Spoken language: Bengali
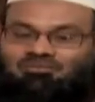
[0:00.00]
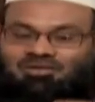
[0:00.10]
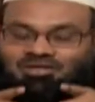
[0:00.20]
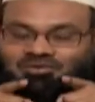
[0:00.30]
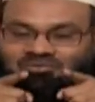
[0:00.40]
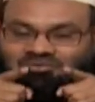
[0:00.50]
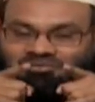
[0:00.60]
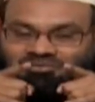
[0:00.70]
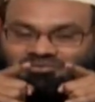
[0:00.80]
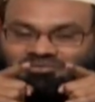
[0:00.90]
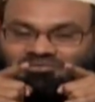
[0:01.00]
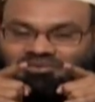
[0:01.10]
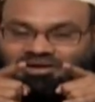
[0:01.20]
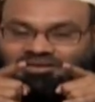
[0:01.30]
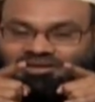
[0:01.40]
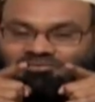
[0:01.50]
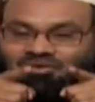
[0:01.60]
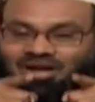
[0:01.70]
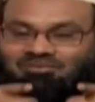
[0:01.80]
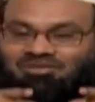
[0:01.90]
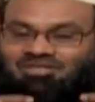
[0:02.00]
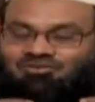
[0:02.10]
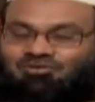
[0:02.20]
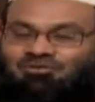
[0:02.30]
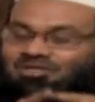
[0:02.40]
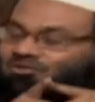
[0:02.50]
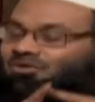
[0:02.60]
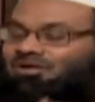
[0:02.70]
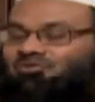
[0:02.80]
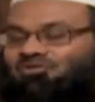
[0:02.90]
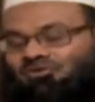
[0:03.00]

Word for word: মানে আল্লাহ রাবুল আলমিনের জন্য ইবাদত করার মধ্যে